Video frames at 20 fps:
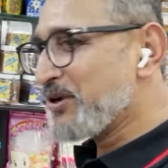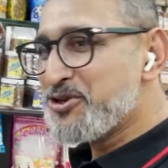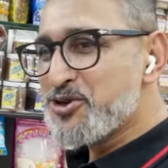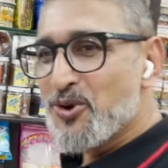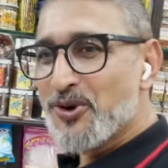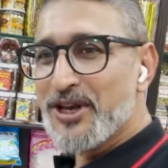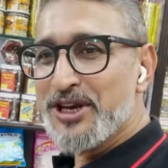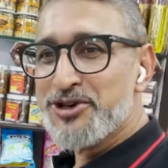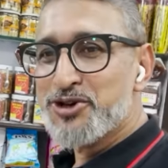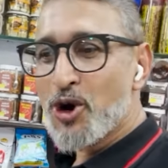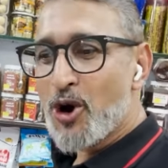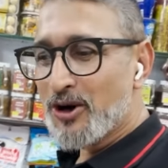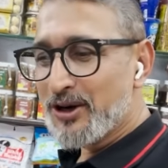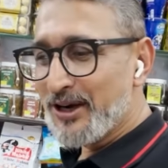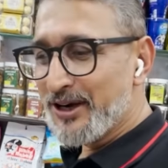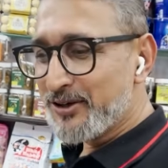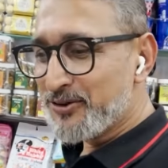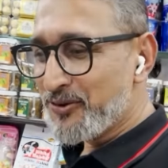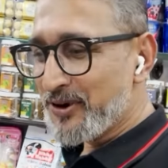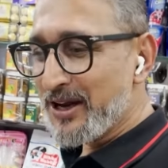ये बच्चों की
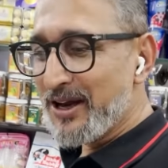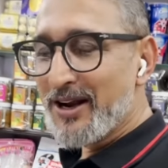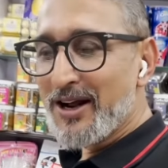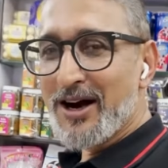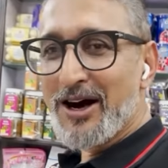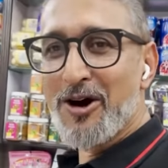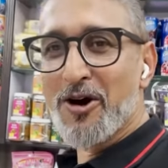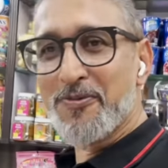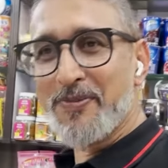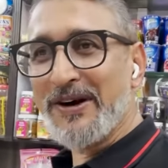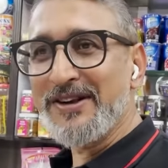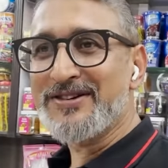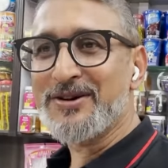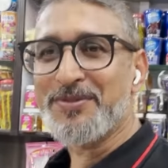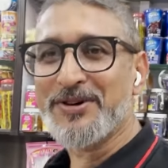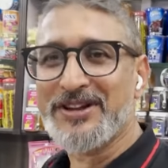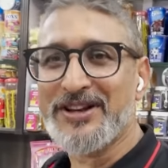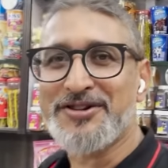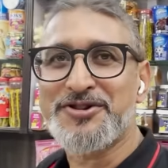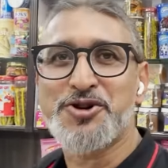चॉकलेट्स वगैरह और बड़ी
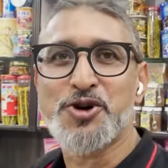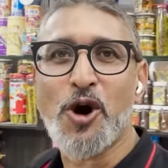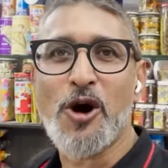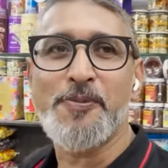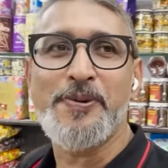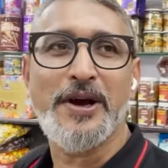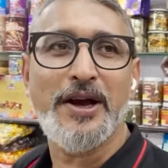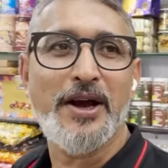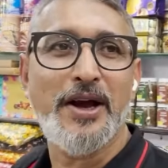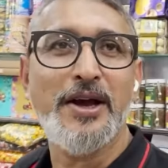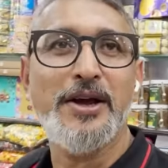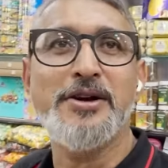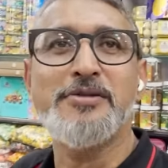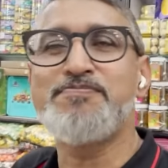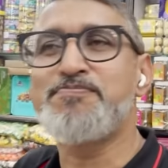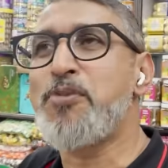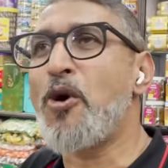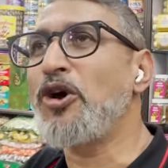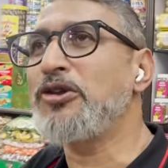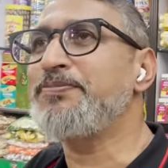ज़बरदस्त शॉप है ये
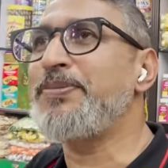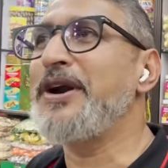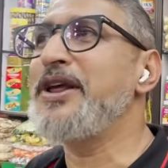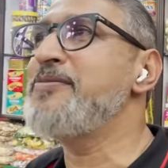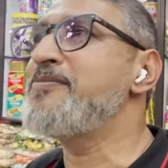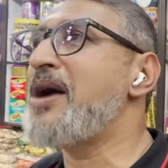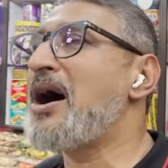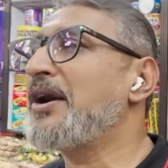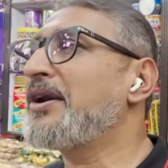बहुत बड़ी